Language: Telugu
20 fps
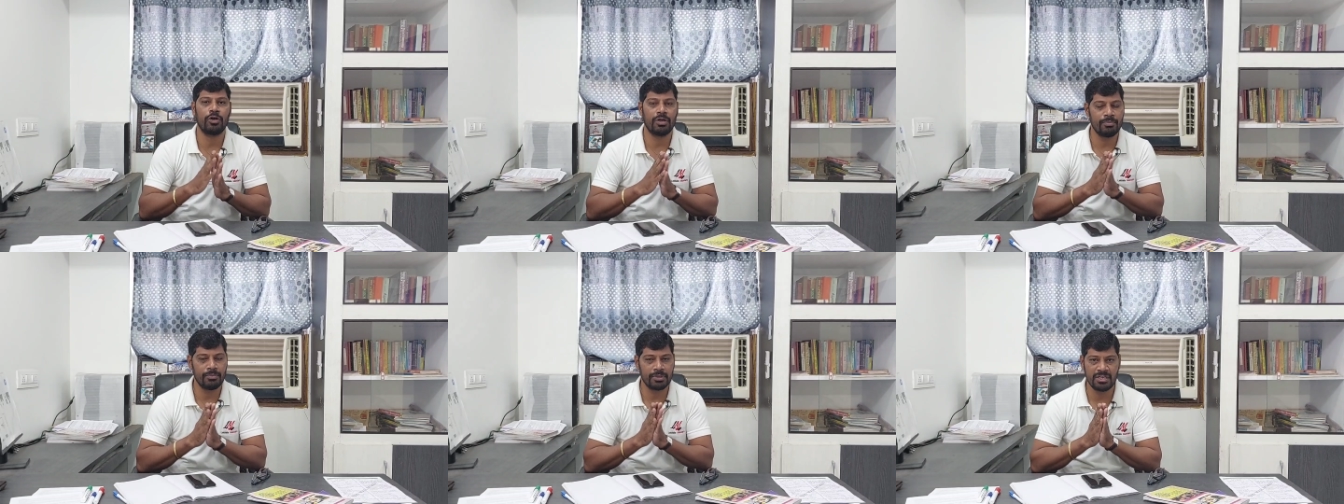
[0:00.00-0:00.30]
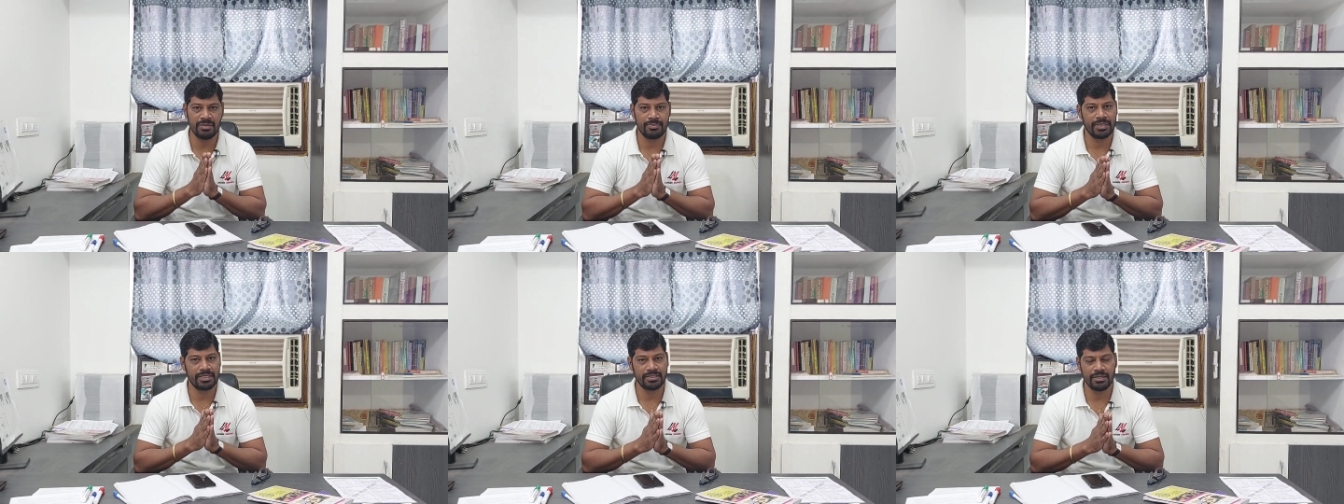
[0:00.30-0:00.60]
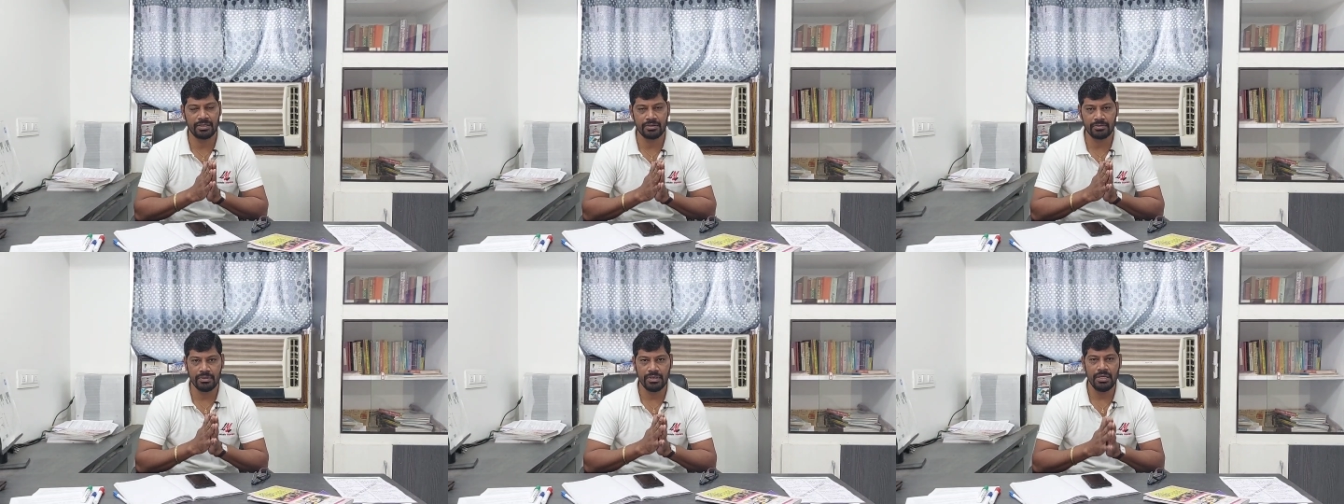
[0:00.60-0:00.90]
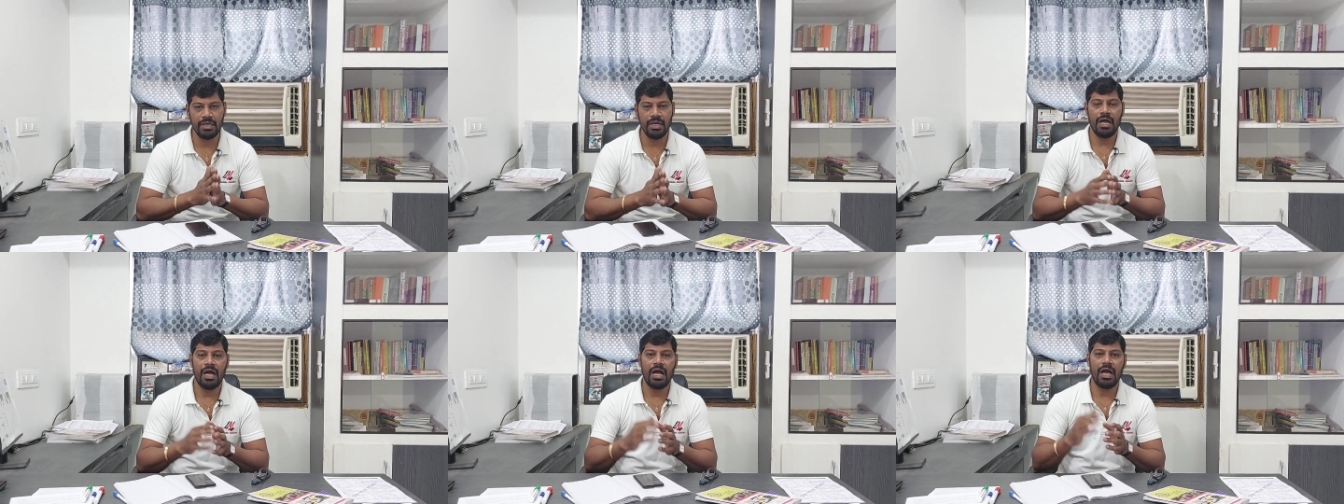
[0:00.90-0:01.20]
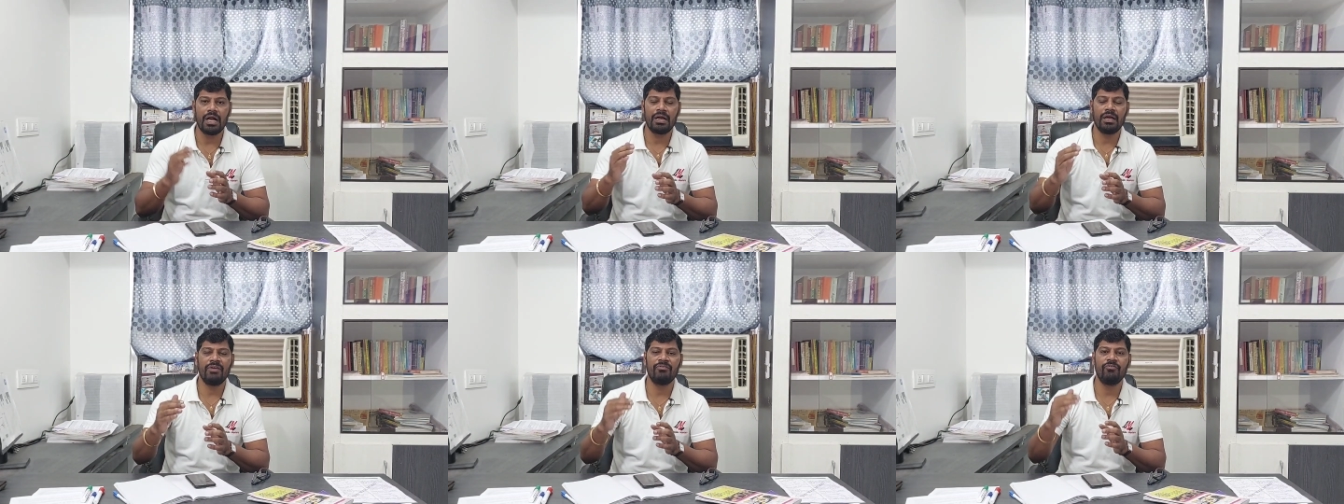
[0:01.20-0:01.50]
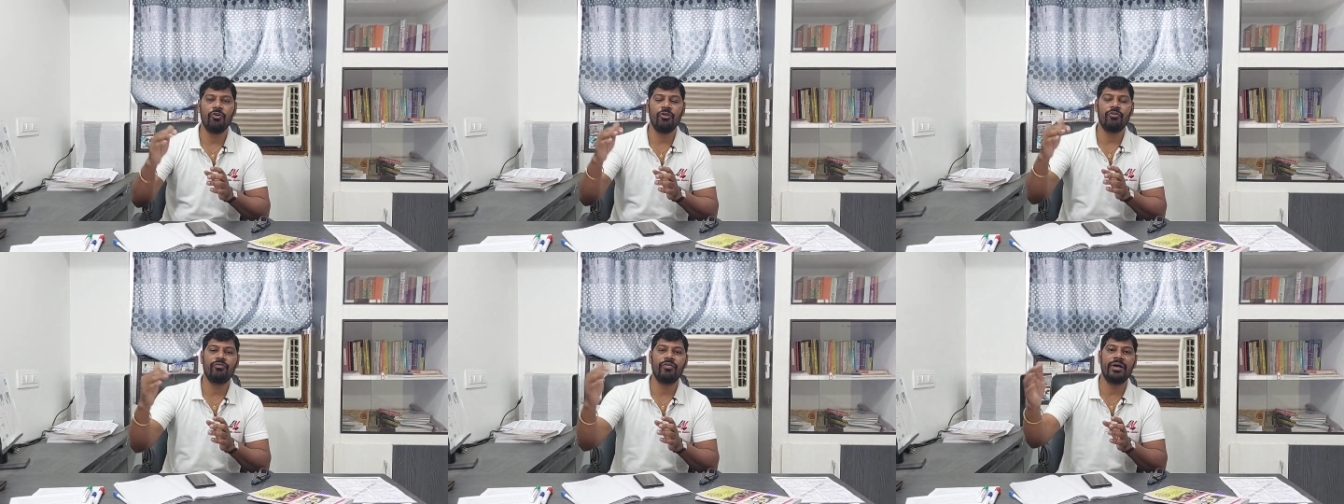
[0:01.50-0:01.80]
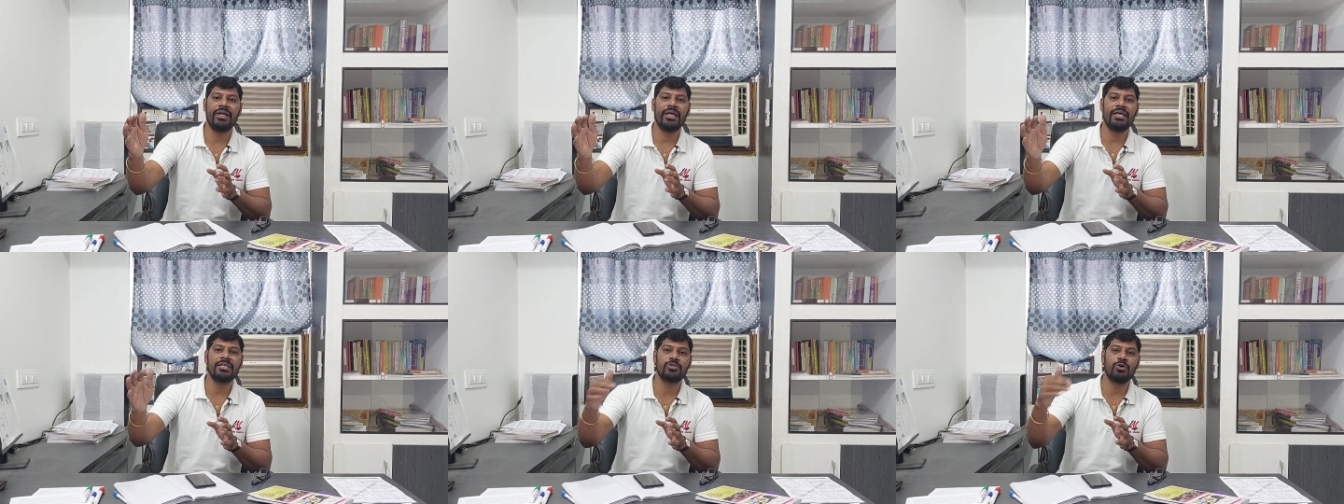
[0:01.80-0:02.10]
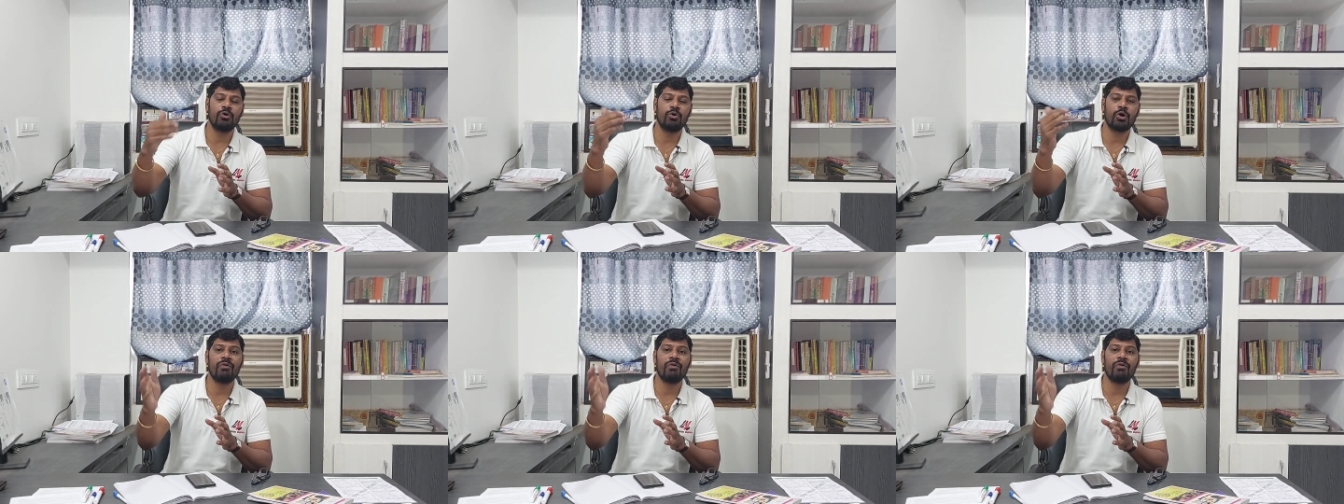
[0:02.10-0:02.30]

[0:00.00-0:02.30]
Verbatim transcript: అవ్వడం మొదలు పెడతారు అక్కడ ఫోర్ ఫైవ్ డేస్